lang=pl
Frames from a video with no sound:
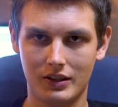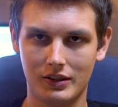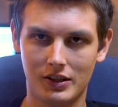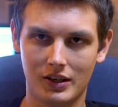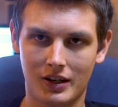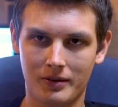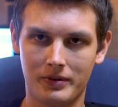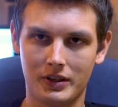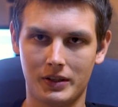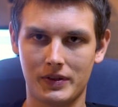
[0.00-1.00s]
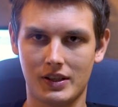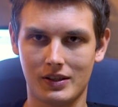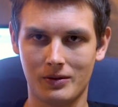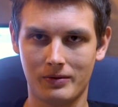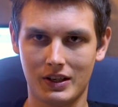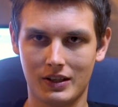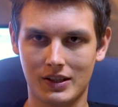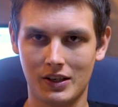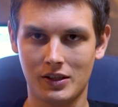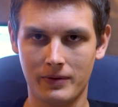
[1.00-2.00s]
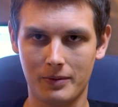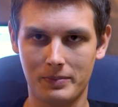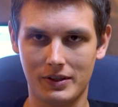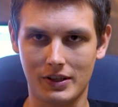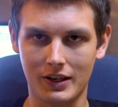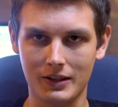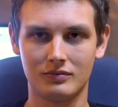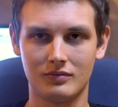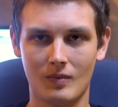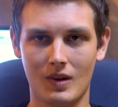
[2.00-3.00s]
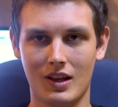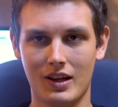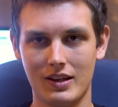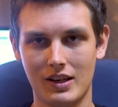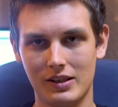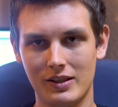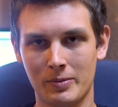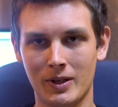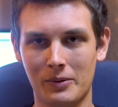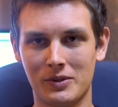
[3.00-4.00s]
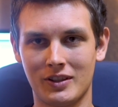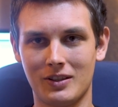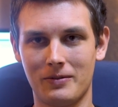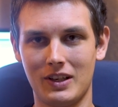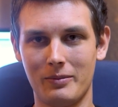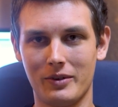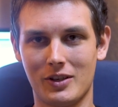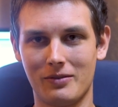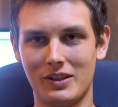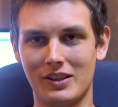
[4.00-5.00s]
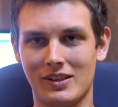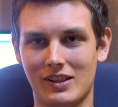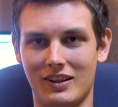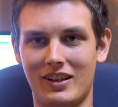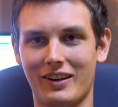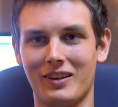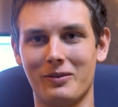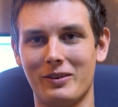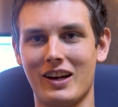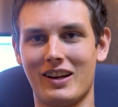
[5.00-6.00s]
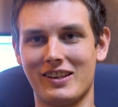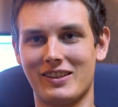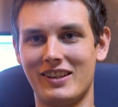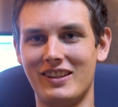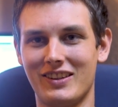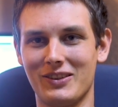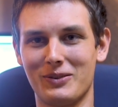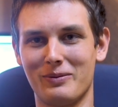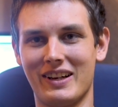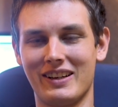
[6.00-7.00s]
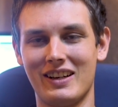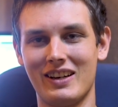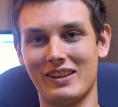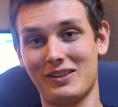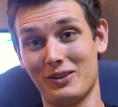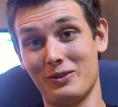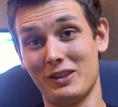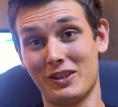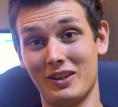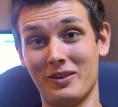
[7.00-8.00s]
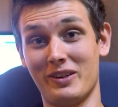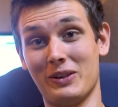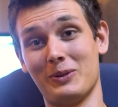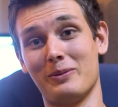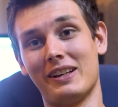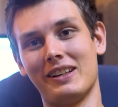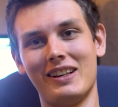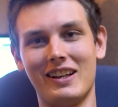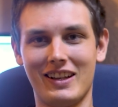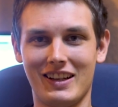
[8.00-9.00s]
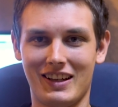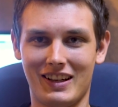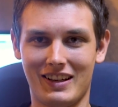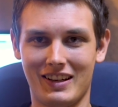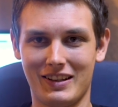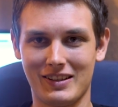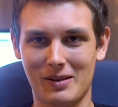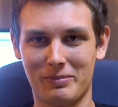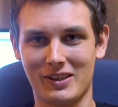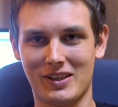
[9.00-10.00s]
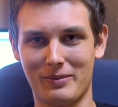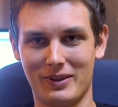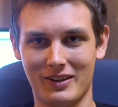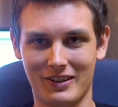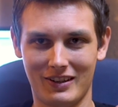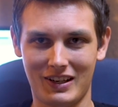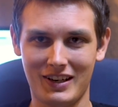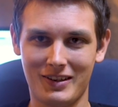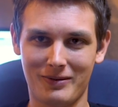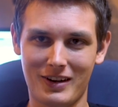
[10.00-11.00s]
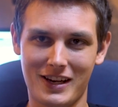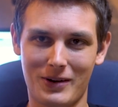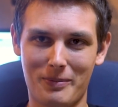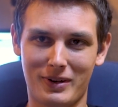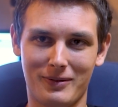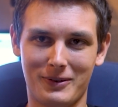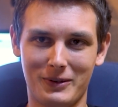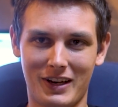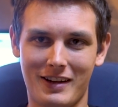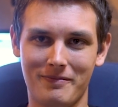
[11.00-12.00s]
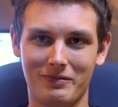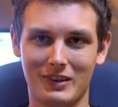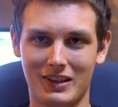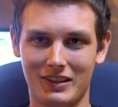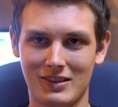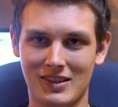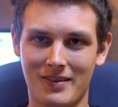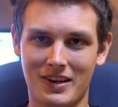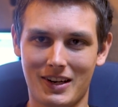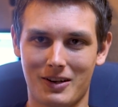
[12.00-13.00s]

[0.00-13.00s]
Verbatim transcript: y, ciekawych wskazówek znajdziecie w opisie. Jeśli spodobał Ci się ten film, oczywiście standardowo, jak każdy inny youtuber, a szczególnie że nowy youtuber, e, zapraszam do lajkowania, łapka w górę, do zostawiania